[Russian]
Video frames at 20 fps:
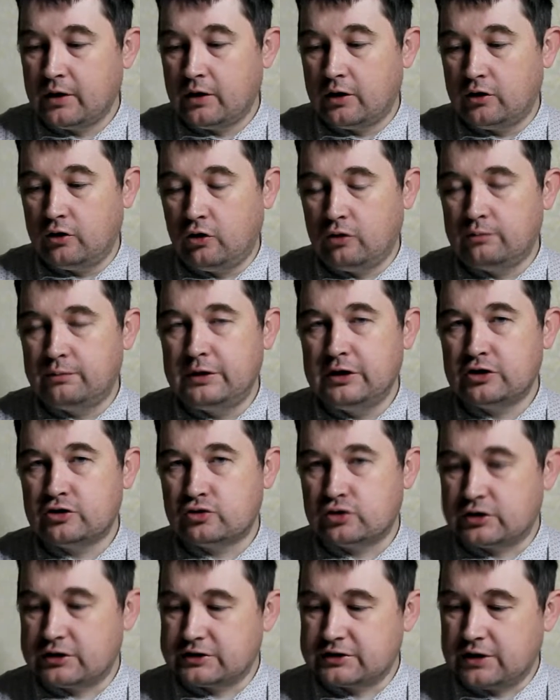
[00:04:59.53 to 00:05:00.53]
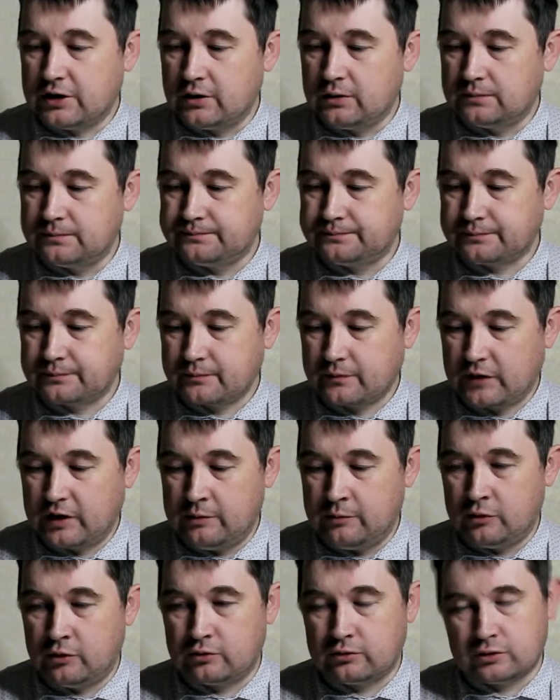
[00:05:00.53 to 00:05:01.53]
но он ближе уже стал
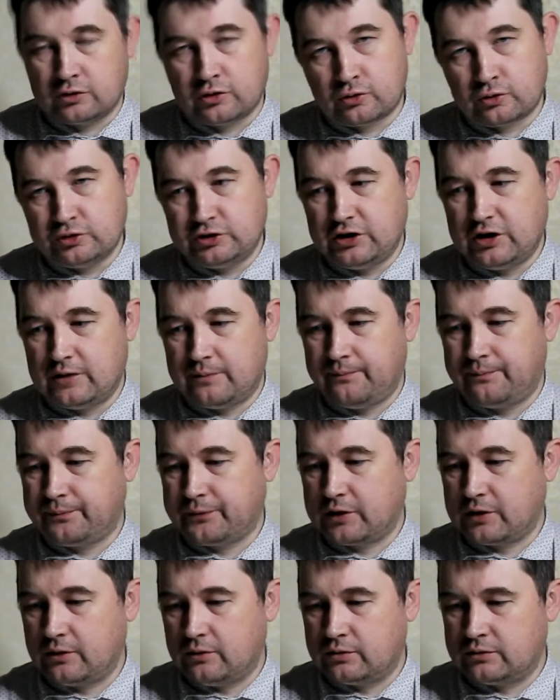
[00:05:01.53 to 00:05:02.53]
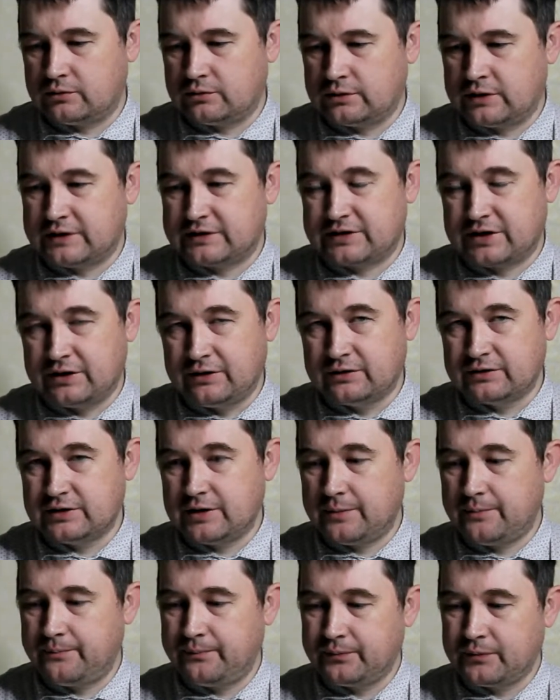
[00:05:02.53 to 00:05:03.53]
именно грузином. Он раскрылся,